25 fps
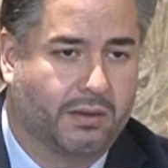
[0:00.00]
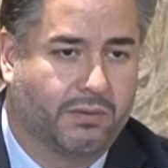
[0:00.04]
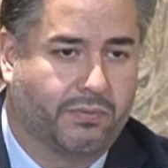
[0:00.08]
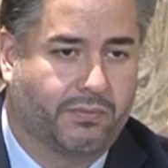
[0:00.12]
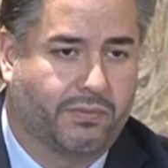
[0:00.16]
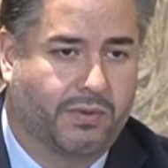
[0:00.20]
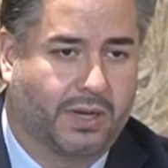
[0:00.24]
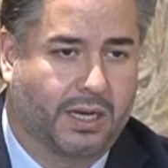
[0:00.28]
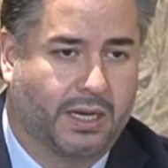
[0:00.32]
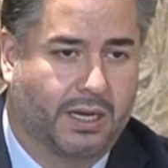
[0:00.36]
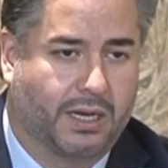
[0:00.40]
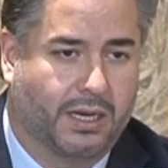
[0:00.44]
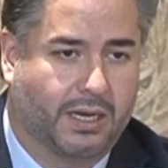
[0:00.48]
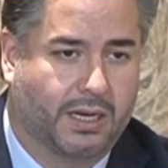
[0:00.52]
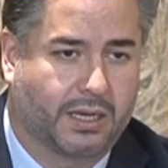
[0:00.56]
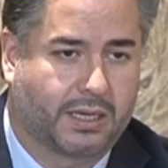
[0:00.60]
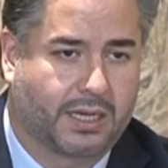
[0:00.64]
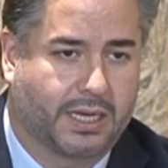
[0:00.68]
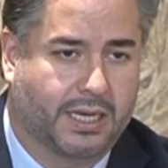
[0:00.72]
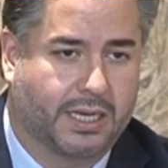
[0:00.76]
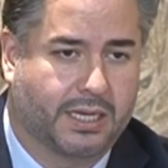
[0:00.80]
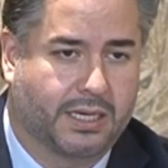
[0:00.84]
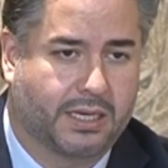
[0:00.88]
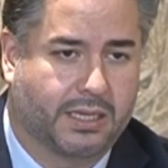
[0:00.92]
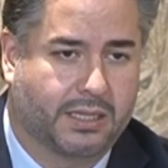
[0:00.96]

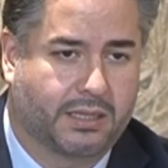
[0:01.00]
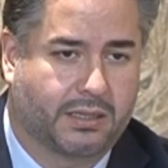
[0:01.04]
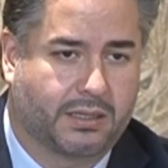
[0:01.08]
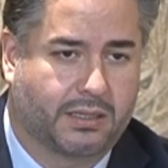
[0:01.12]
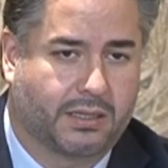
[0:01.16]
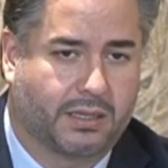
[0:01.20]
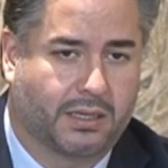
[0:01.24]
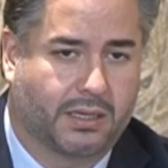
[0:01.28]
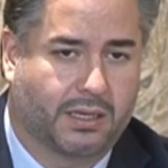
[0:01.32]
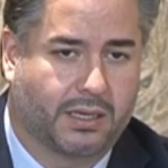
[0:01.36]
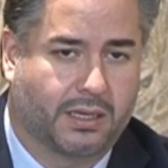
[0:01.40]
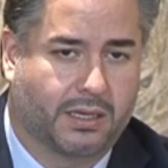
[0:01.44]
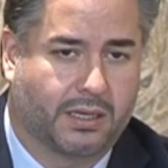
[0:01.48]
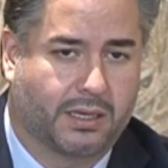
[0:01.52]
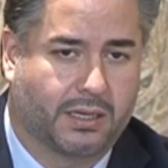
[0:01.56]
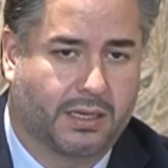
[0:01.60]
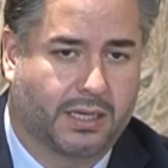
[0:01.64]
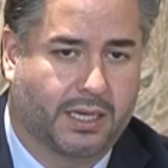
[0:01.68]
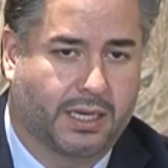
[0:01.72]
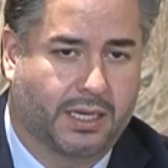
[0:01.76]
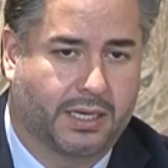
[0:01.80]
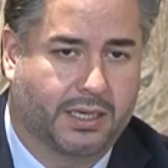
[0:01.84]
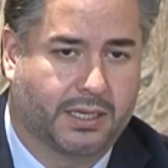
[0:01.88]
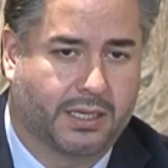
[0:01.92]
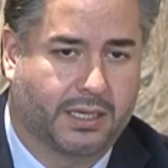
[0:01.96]
فكانت آه،
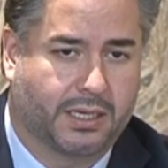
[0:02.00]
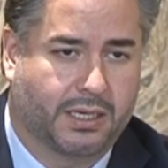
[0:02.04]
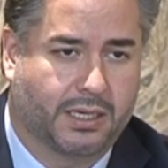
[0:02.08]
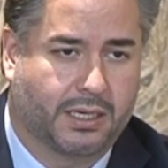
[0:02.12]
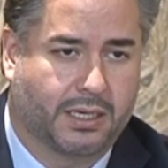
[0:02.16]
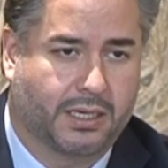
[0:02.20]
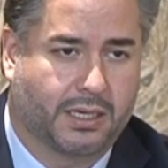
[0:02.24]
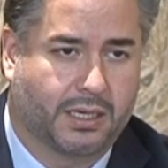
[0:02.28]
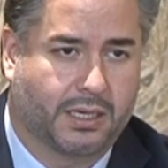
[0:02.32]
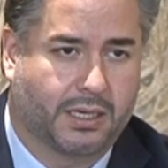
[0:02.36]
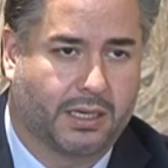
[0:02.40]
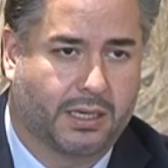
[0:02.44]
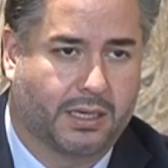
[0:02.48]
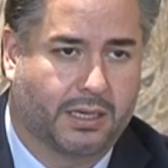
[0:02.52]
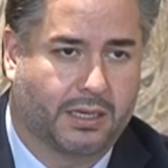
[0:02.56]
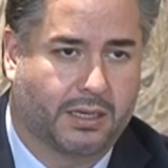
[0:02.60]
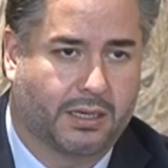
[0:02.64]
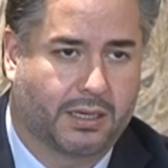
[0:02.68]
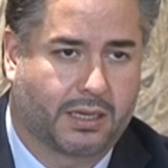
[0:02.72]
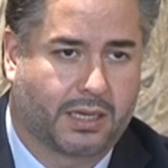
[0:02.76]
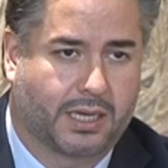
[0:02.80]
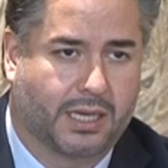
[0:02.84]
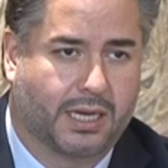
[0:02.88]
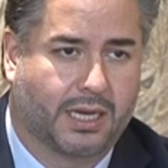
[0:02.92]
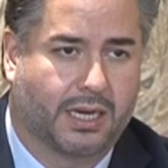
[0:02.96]
يعني آه،
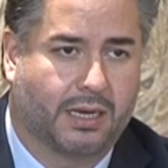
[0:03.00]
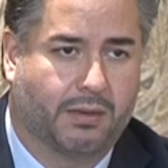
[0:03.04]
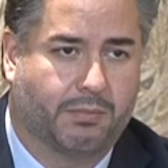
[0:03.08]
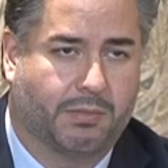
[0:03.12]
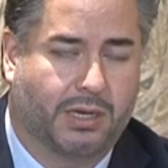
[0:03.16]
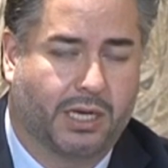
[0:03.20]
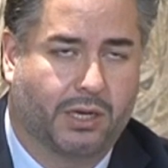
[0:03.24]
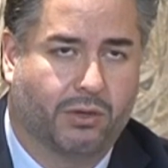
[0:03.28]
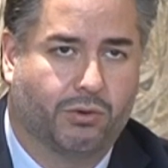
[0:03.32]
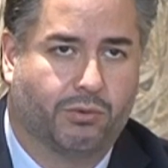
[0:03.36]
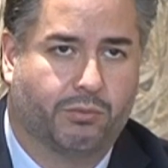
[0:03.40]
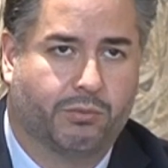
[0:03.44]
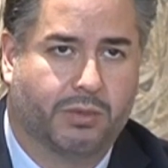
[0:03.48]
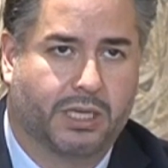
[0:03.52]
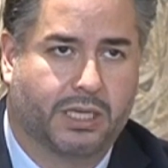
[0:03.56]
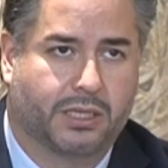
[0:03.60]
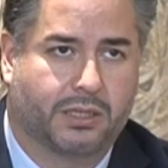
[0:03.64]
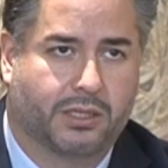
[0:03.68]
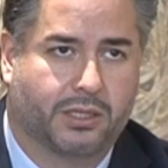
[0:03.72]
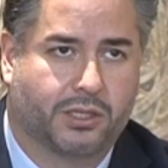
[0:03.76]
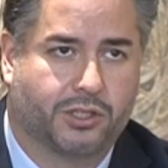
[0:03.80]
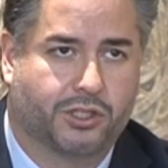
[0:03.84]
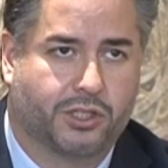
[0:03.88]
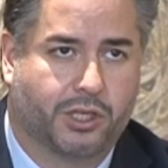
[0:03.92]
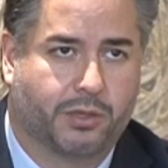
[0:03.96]
آه، كل
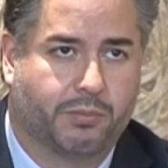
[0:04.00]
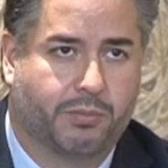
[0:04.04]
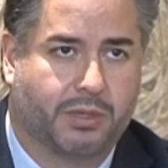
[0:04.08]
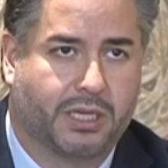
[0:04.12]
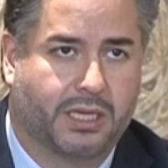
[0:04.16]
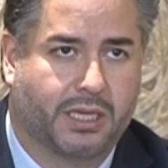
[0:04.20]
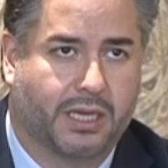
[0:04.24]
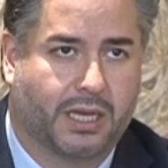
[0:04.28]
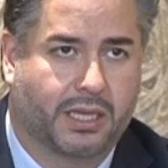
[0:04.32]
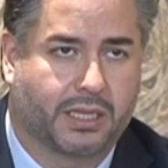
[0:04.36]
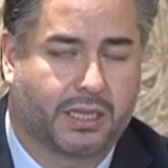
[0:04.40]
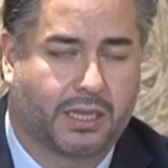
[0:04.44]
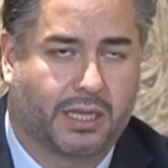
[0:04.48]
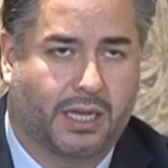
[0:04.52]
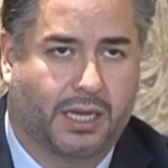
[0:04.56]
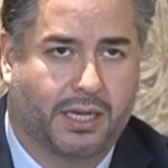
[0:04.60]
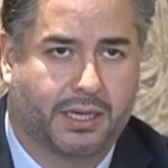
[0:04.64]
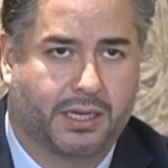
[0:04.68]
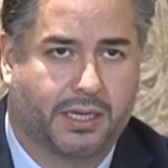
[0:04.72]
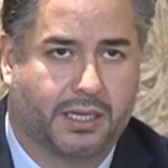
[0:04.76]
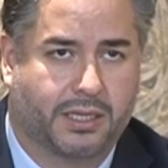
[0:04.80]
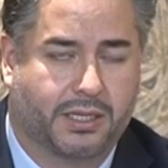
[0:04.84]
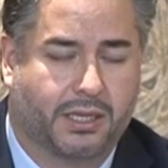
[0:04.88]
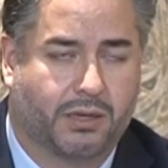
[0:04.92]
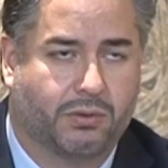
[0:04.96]
معلومات إيجابية
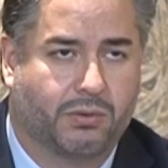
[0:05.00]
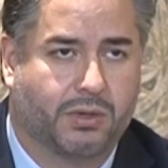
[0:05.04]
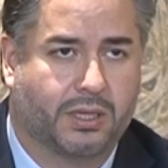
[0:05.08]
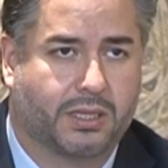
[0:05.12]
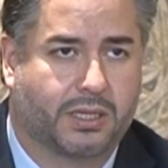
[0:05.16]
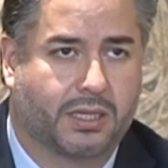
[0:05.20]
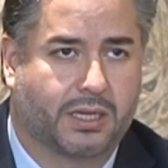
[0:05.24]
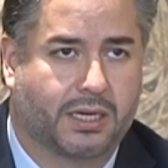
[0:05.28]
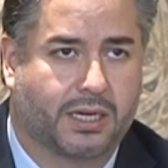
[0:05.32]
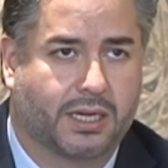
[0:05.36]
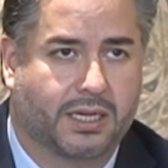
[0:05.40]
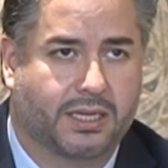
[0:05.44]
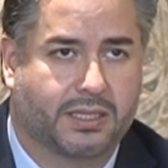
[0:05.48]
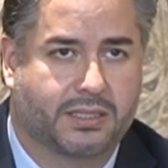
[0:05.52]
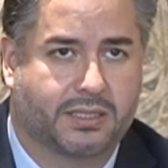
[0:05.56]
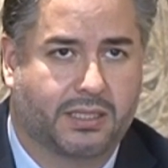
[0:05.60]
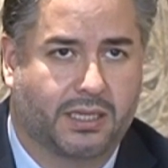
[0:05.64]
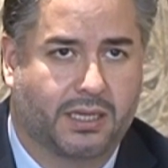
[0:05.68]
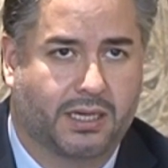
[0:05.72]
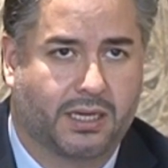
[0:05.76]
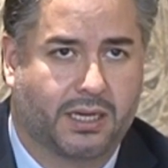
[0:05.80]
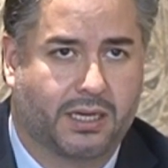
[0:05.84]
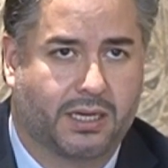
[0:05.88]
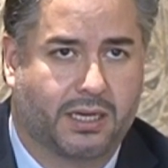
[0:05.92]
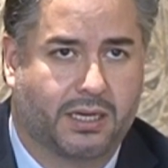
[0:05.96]
أطلعنا دولة الرئيس
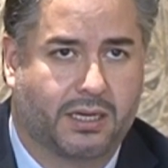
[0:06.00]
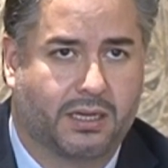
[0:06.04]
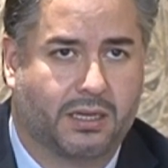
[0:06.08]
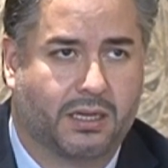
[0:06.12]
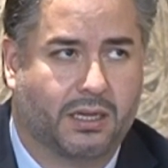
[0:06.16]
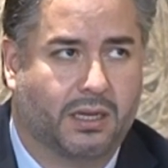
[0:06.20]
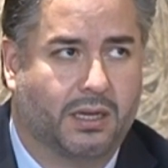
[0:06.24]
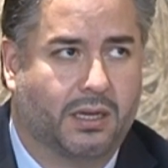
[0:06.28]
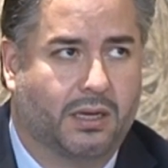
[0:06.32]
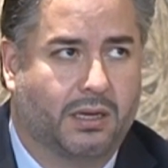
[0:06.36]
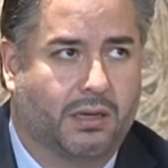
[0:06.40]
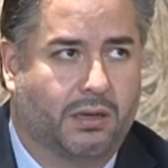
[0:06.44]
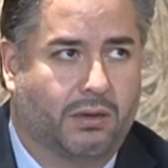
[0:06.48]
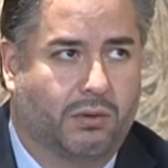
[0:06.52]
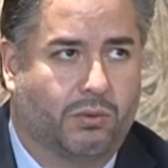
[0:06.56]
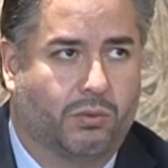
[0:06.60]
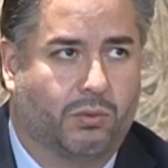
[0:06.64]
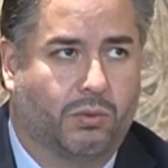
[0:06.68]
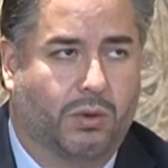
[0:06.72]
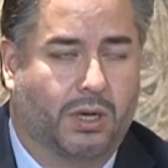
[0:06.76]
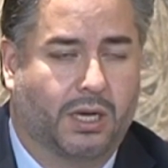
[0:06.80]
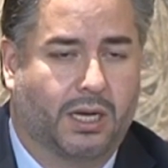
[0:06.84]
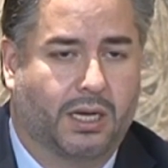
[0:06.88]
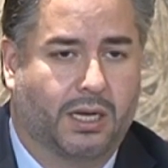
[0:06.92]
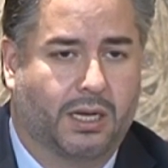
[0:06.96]
عليها
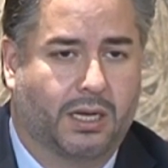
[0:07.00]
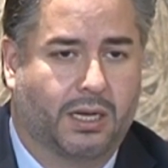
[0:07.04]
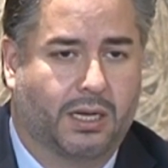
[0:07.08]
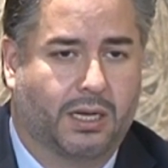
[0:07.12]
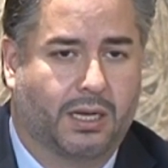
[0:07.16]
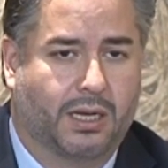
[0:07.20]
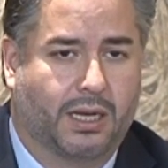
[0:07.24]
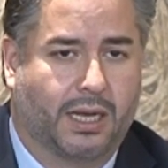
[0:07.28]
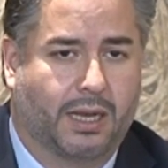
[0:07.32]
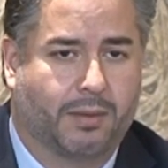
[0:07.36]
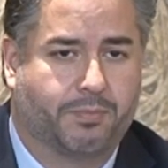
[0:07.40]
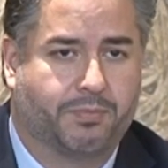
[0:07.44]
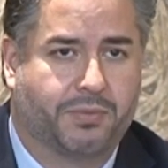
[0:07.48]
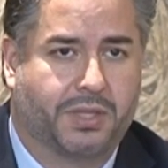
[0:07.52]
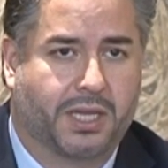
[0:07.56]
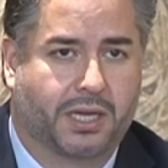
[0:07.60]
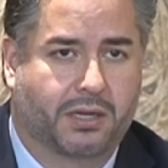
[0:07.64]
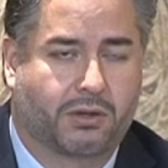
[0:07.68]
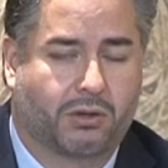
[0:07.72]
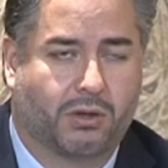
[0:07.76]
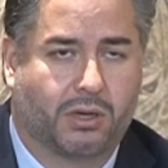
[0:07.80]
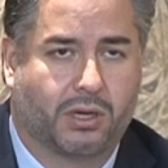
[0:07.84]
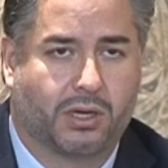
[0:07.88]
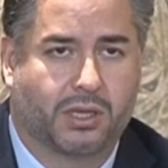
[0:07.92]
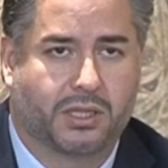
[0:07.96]
وأبدى
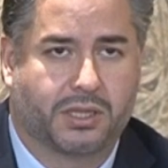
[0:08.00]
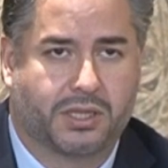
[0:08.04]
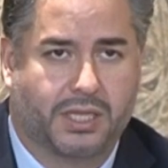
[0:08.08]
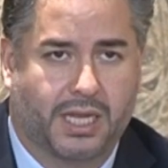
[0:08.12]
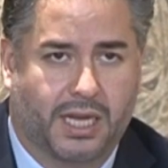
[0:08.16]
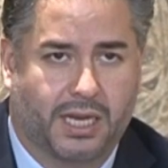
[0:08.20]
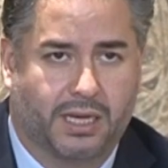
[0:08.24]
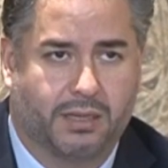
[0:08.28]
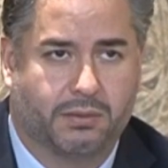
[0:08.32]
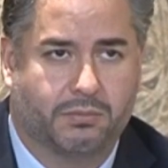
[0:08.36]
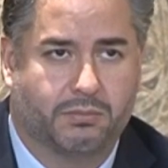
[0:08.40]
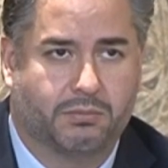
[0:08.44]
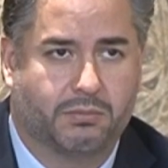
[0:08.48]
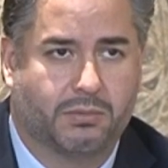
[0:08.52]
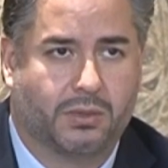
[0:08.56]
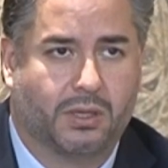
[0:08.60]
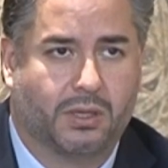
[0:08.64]
كل الدعم